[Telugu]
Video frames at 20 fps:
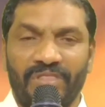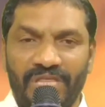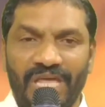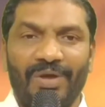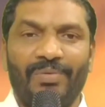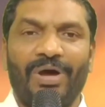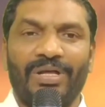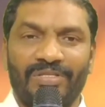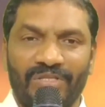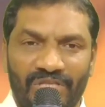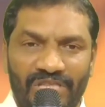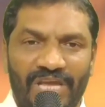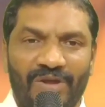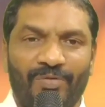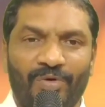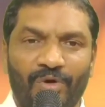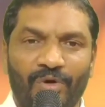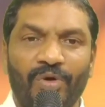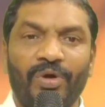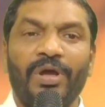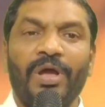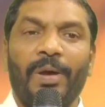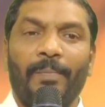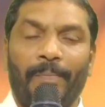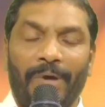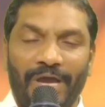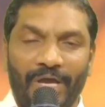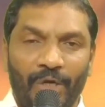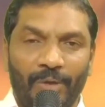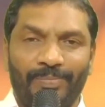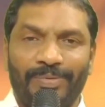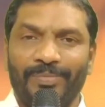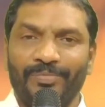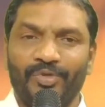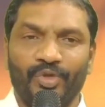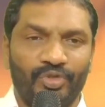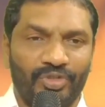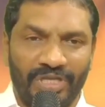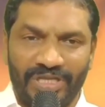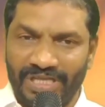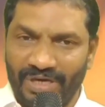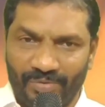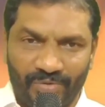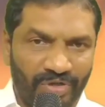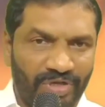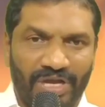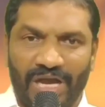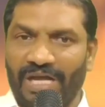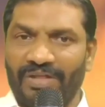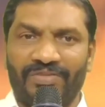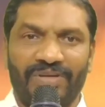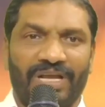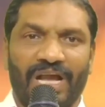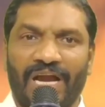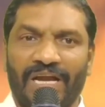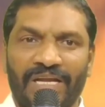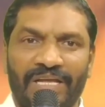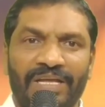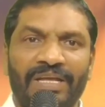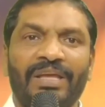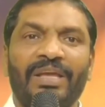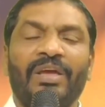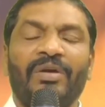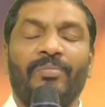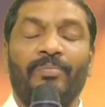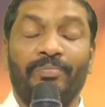దేవాతి దేవుడు పైరూపం చూసే దేవుడు కాదు కానీ